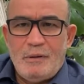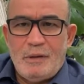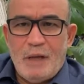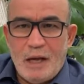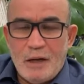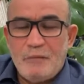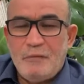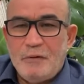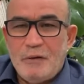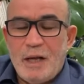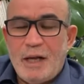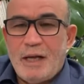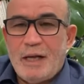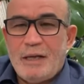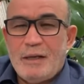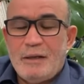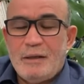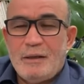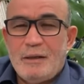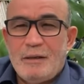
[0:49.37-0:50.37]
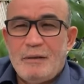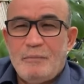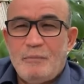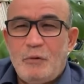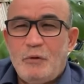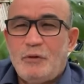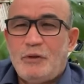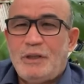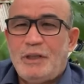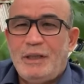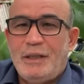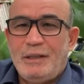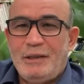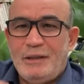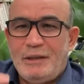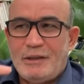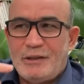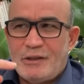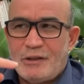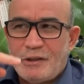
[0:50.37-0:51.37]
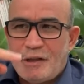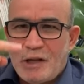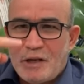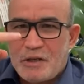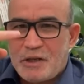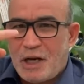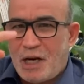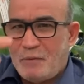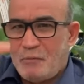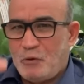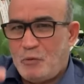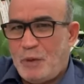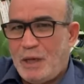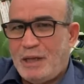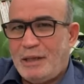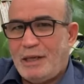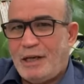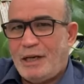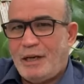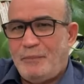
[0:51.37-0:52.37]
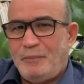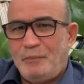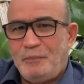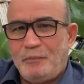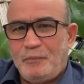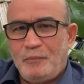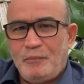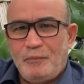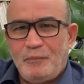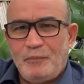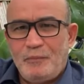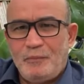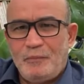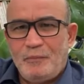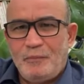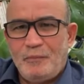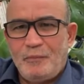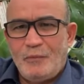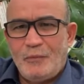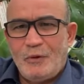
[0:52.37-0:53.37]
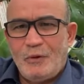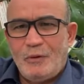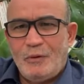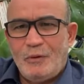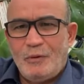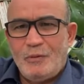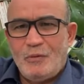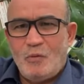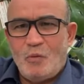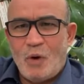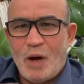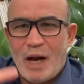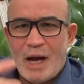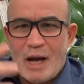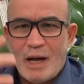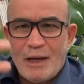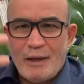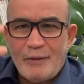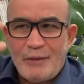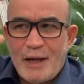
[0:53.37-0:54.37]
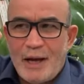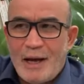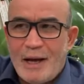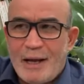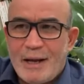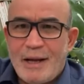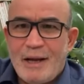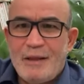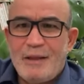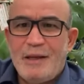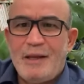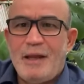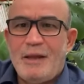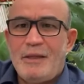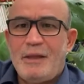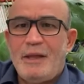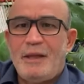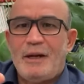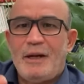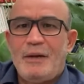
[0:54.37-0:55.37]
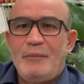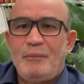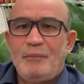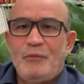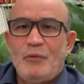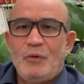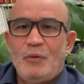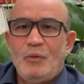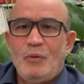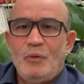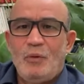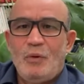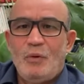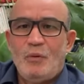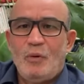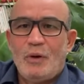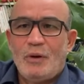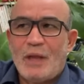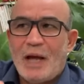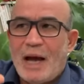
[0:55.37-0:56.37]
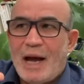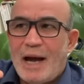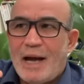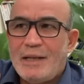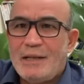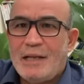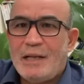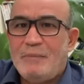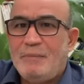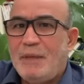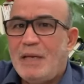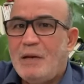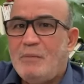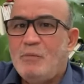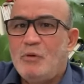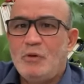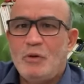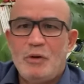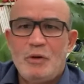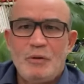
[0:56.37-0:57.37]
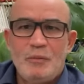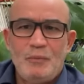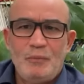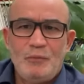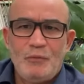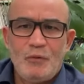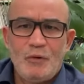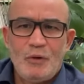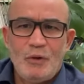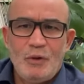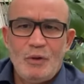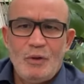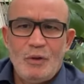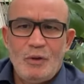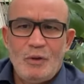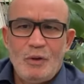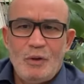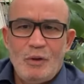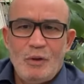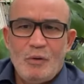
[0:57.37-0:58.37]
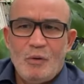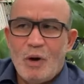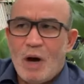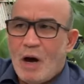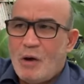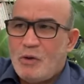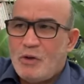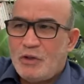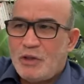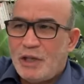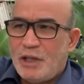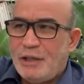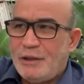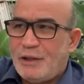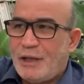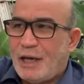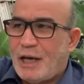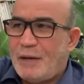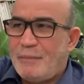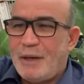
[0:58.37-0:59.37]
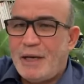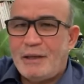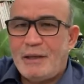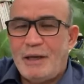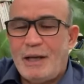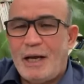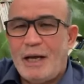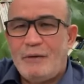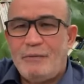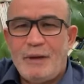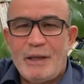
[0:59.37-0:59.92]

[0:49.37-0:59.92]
تعرفوا الآن بوتين استرجع المبادرة وخذا أراضي كثيرة وخذا عدد من المدن وهو يجري الانتخابات الآن